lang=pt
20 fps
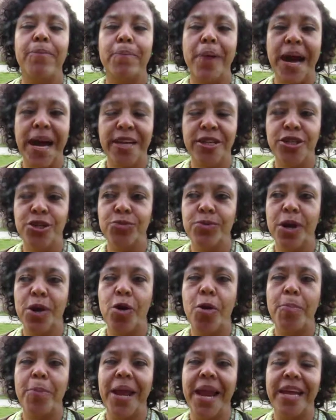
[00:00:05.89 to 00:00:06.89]
parte de uma
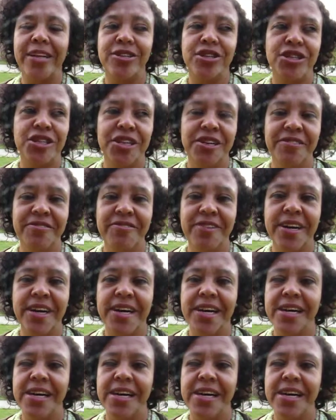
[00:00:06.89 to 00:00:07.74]
cooperativa